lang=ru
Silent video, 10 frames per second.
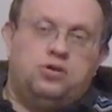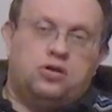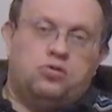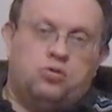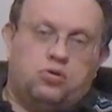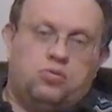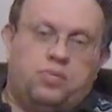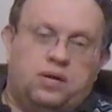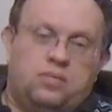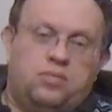территорию
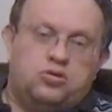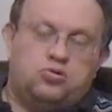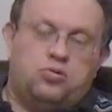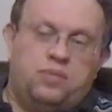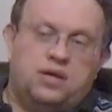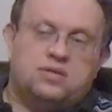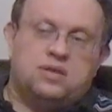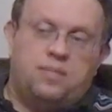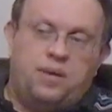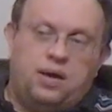под большой
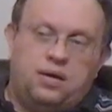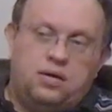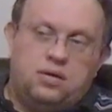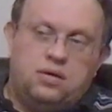мегазоопарк,